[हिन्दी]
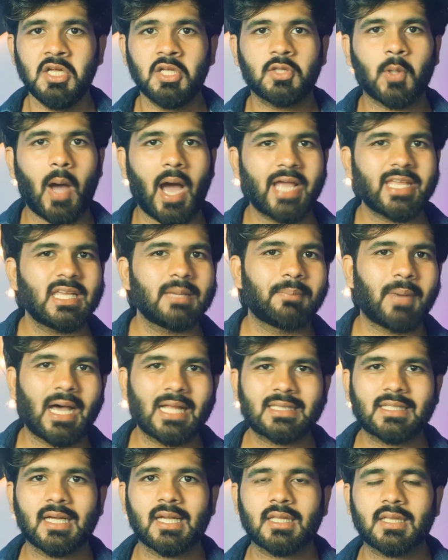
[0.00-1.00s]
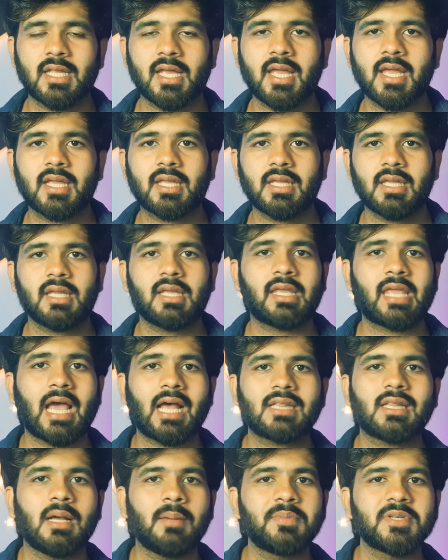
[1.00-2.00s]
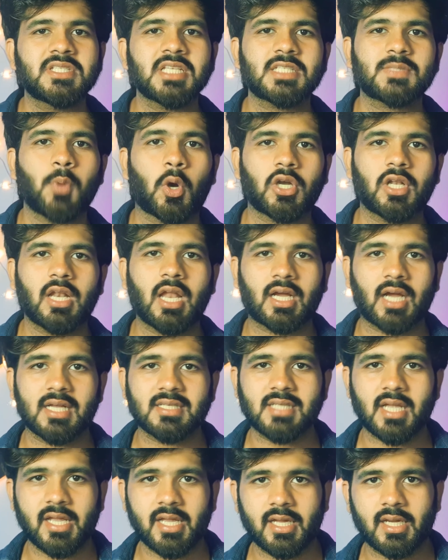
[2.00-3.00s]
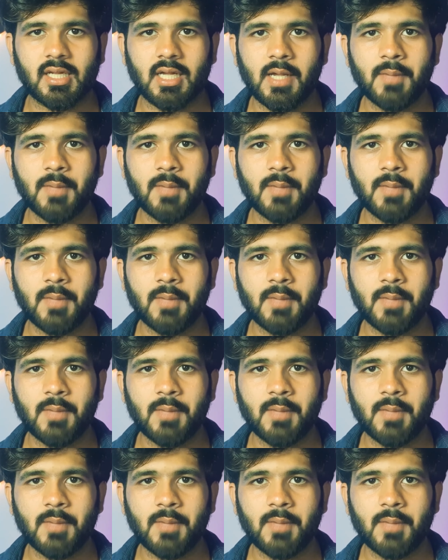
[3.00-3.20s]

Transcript: तो आइए बात करते हैं कि क्या था बिजनेस मॉडल अकासा एयर